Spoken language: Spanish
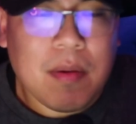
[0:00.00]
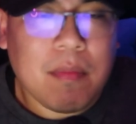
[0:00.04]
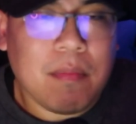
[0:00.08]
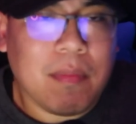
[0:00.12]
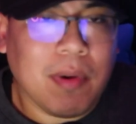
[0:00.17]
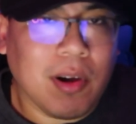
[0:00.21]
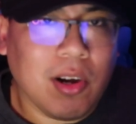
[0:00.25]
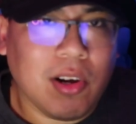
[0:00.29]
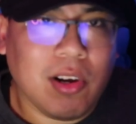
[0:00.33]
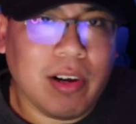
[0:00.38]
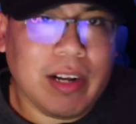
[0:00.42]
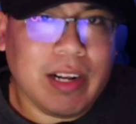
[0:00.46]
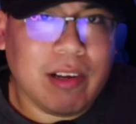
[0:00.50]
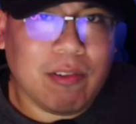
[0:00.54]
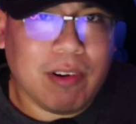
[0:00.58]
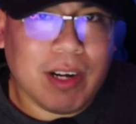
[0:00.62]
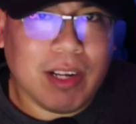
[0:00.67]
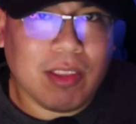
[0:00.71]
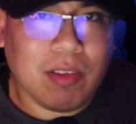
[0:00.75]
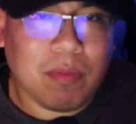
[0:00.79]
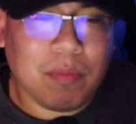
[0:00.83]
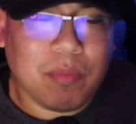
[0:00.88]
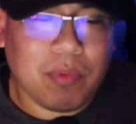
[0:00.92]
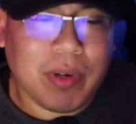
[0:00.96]
Vamos con el
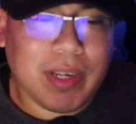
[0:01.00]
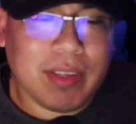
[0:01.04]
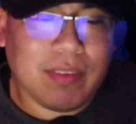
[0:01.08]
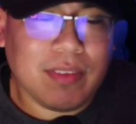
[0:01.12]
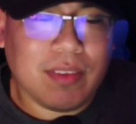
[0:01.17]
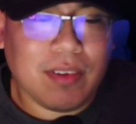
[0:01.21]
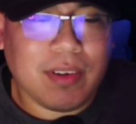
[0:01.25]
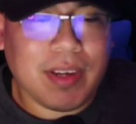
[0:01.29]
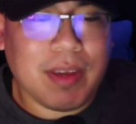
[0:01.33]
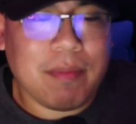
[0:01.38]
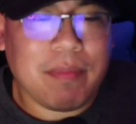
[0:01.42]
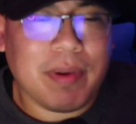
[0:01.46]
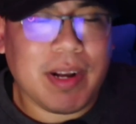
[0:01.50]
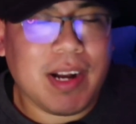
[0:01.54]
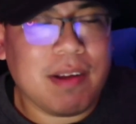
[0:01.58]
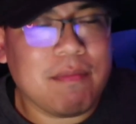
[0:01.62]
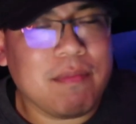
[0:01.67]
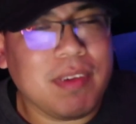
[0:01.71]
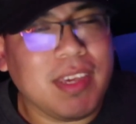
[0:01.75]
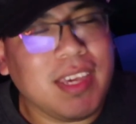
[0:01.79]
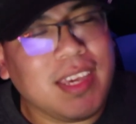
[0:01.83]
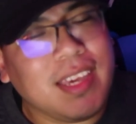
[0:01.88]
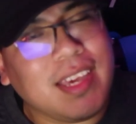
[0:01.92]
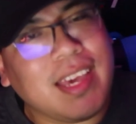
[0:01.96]
cuarto puesto que para
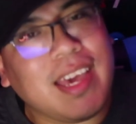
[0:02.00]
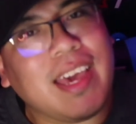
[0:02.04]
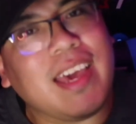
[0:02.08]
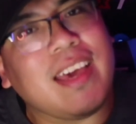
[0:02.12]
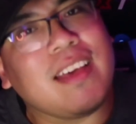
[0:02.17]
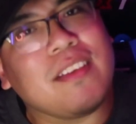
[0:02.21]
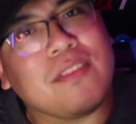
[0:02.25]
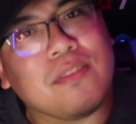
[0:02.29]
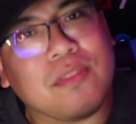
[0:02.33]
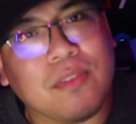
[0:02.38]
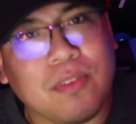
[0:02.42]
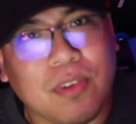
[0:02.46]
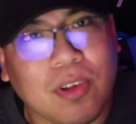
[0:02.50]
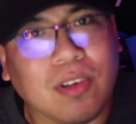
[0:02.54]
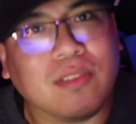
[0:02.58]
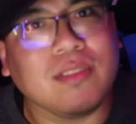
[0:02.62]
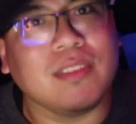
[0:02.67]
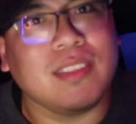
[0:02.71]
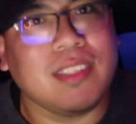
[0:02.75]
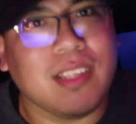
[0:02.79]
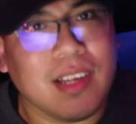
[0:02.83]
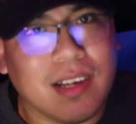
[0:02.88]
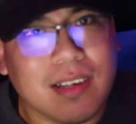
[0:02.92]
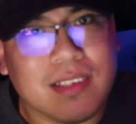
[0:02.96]
mí es Do
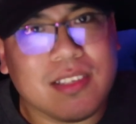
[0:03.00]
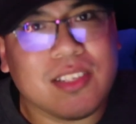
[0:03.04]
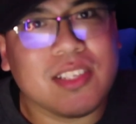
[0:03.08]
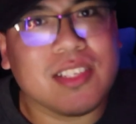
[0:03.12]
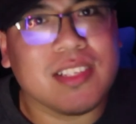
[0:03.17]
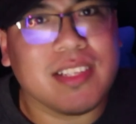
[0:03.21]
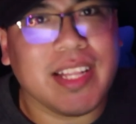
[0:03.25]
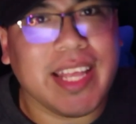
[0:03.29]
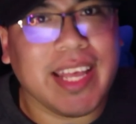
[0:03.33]
Not Touch